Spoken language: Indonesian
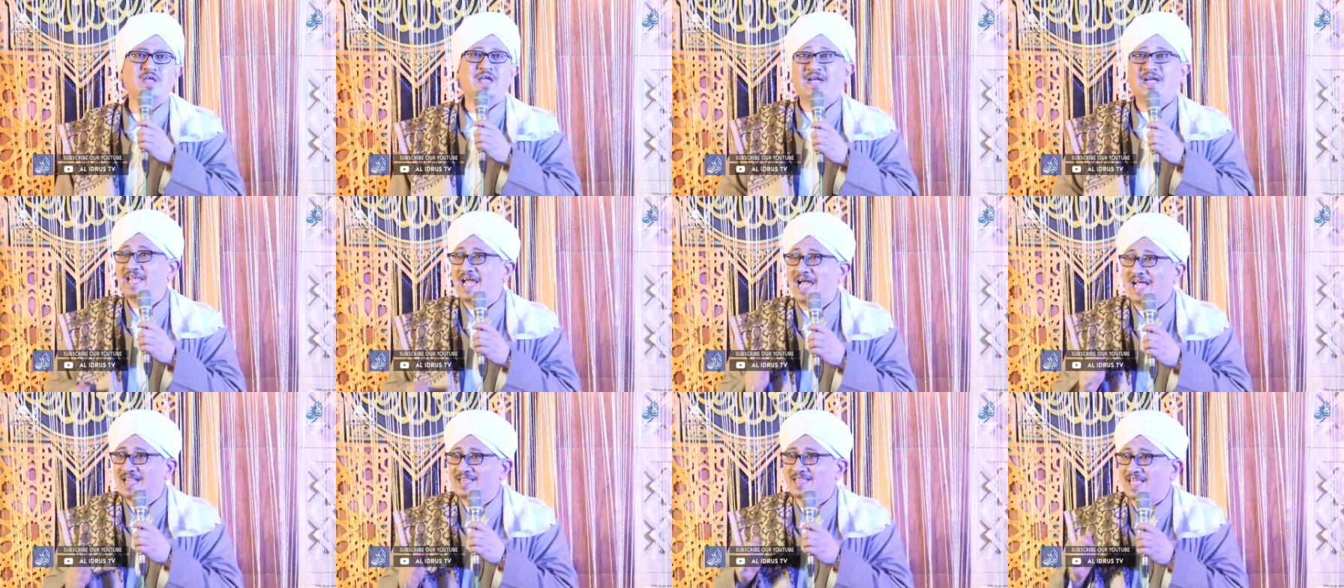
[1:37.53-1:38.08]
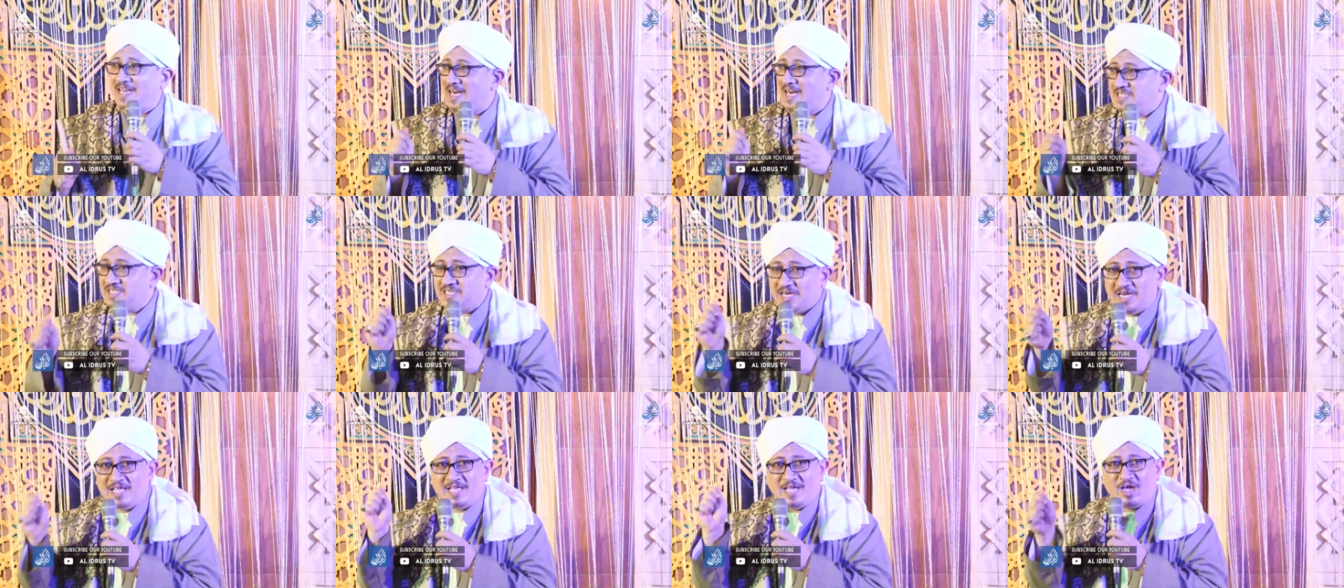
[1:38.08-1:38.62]
diantarkan
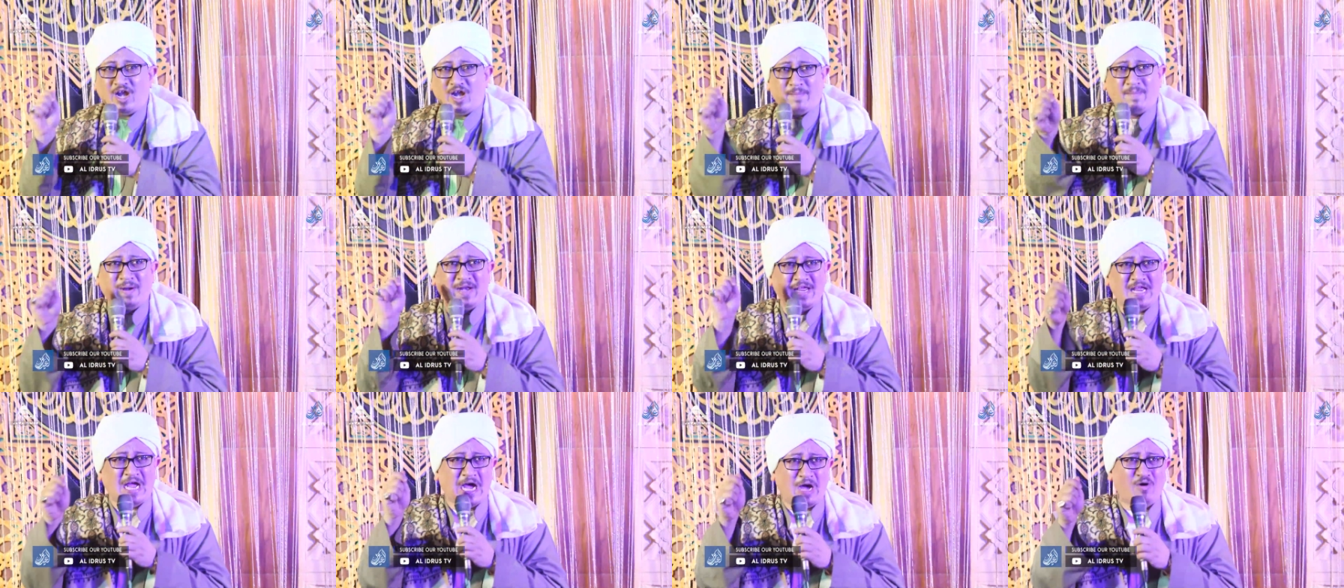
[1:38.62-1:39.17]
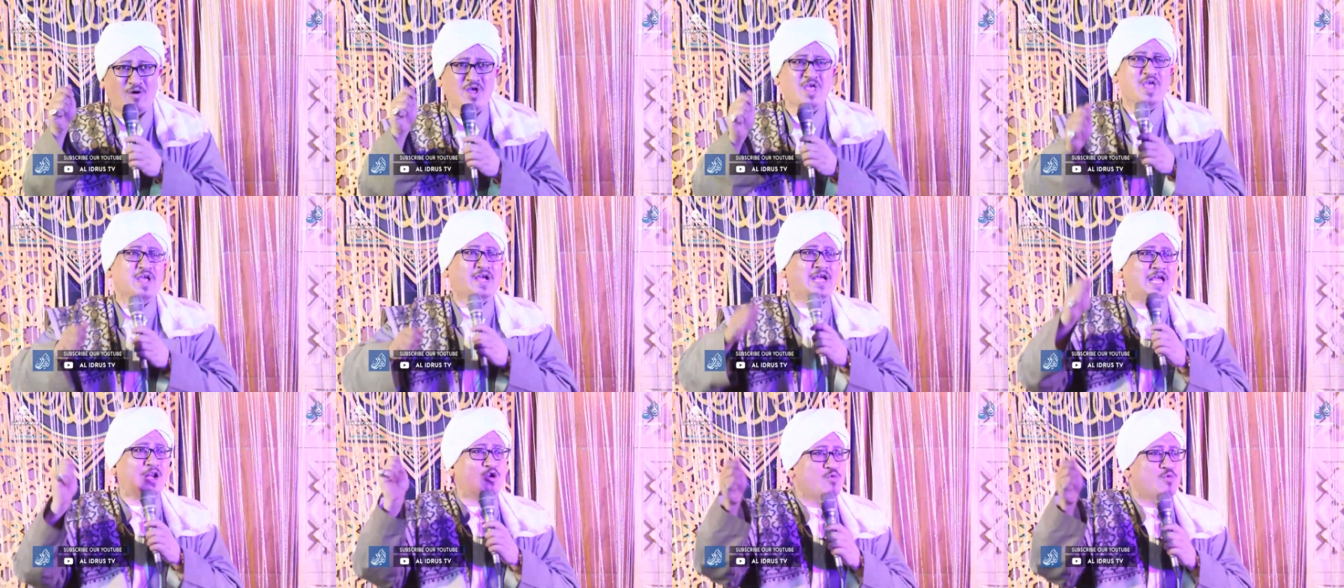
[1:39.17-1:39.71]
sendiri oleh
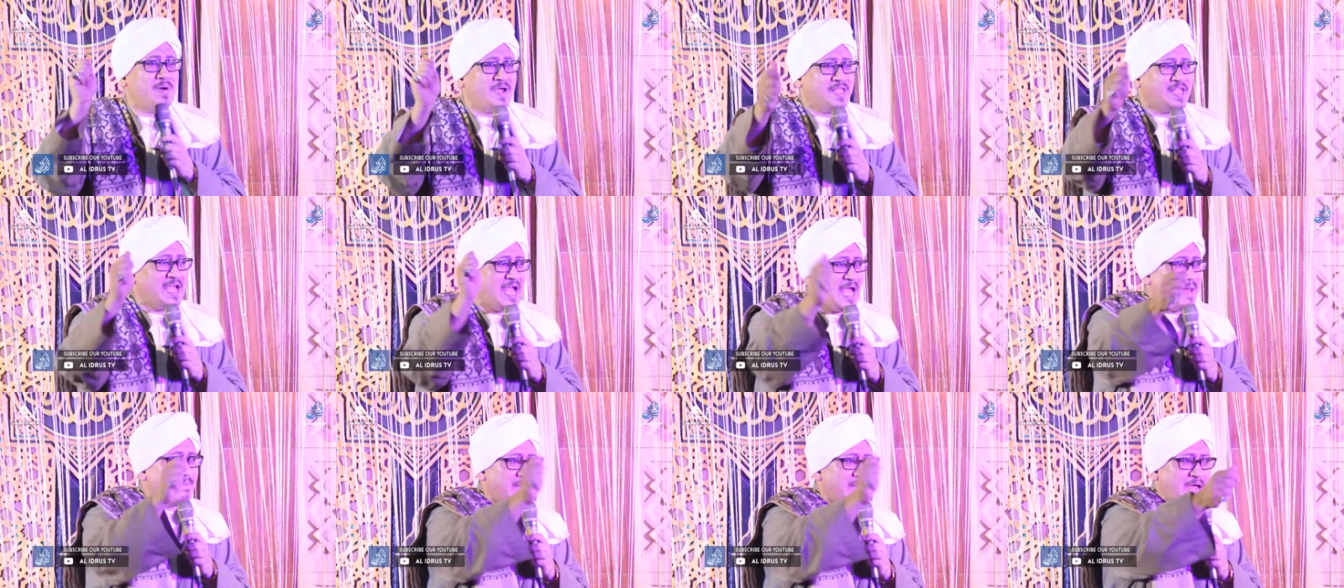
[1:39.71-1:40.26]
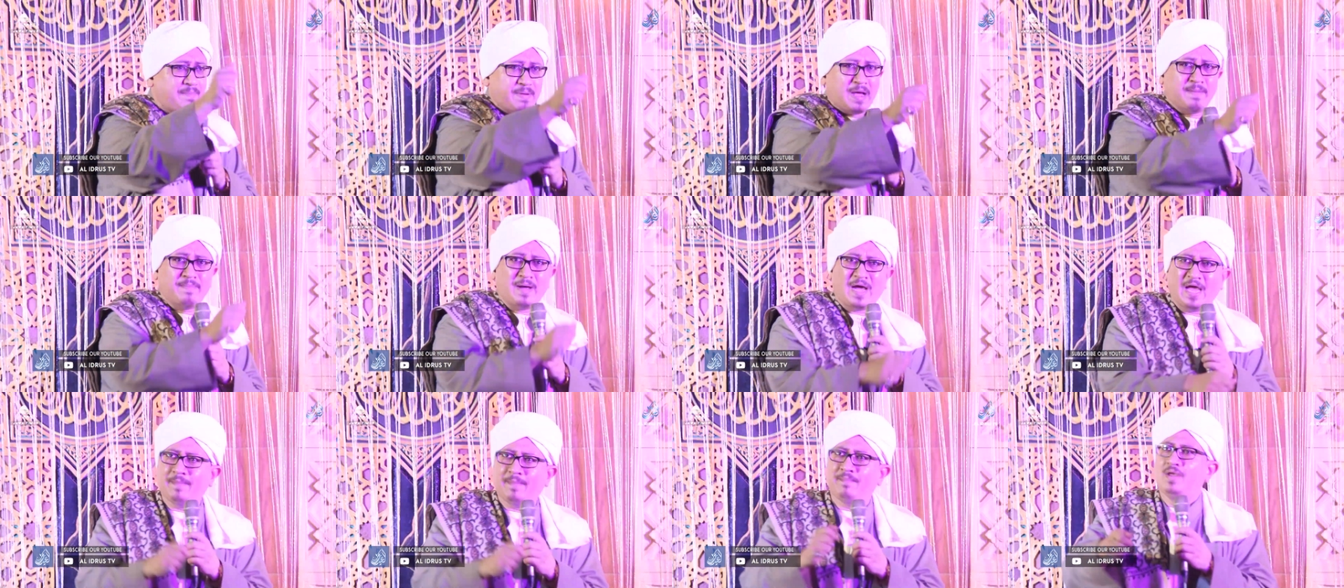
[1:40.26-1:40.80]
beliau ke rumahnya Habaib
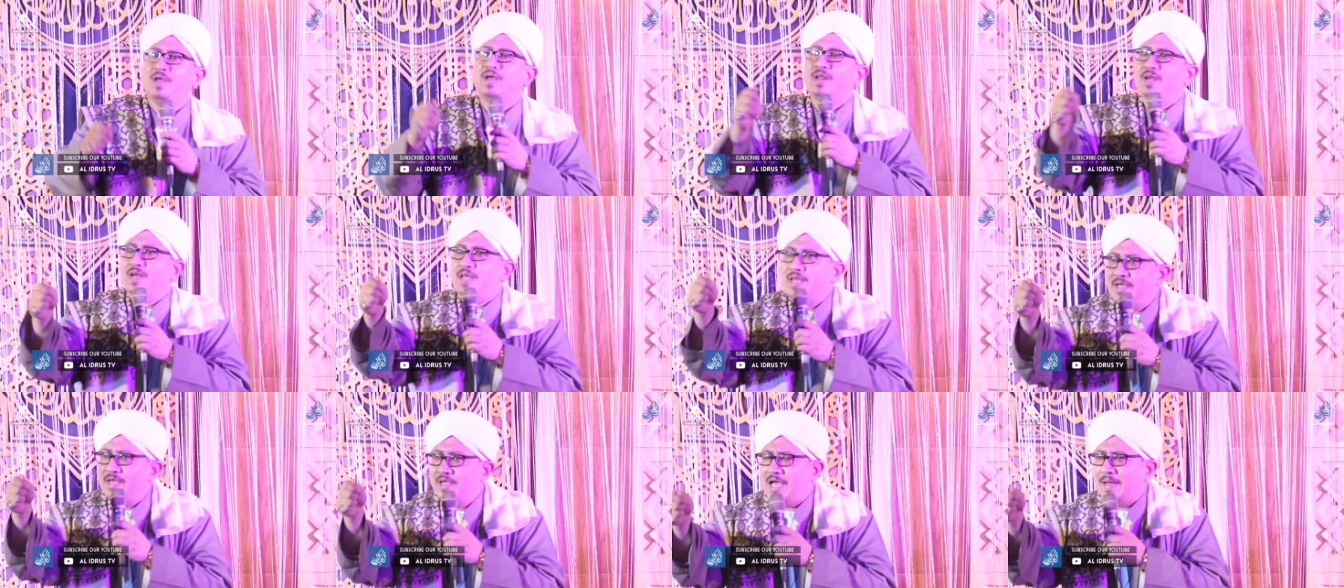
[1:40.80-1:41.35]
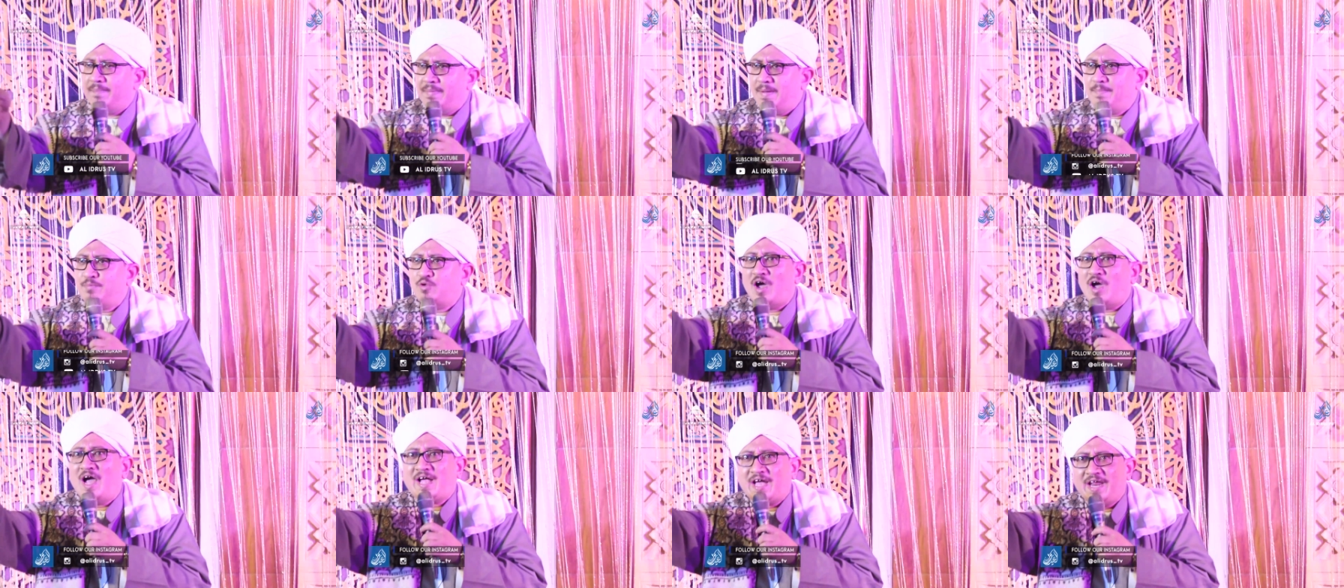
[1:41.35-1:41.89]
Habaib. Nih Habib
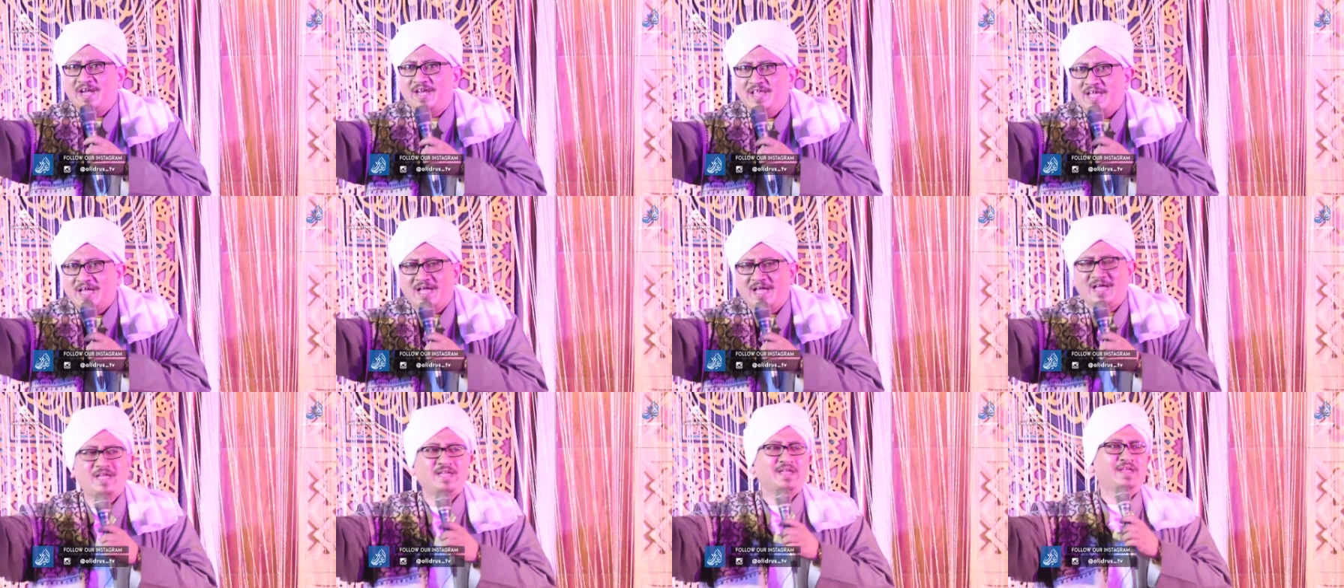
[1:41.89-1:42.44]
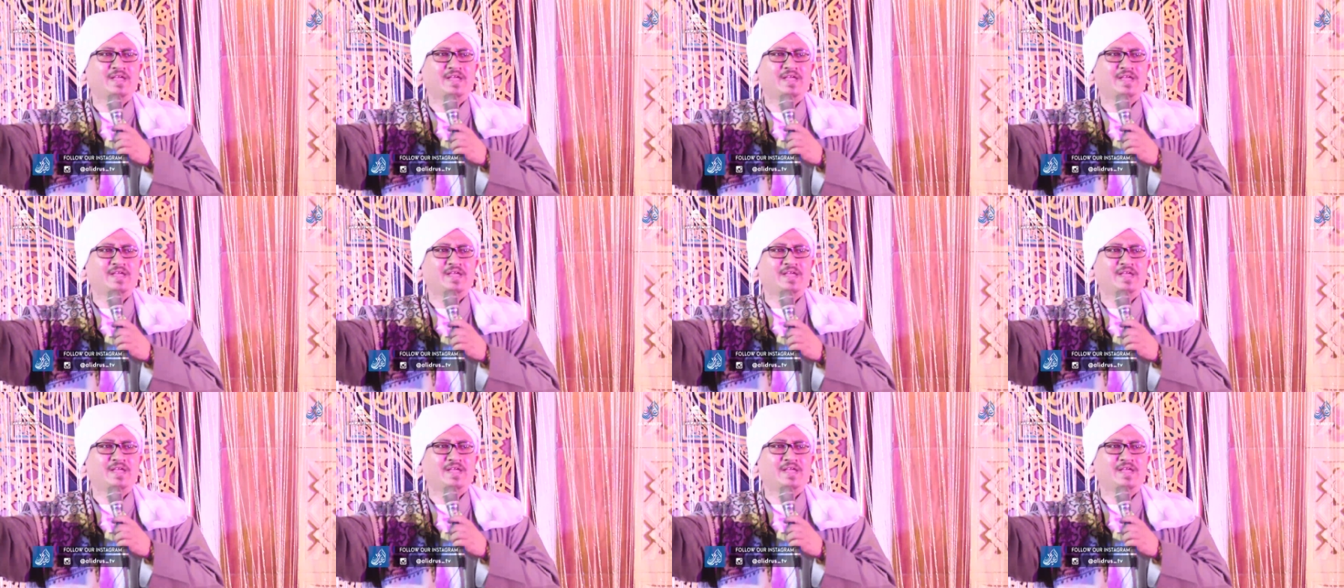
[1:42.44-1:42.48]
doakan ya,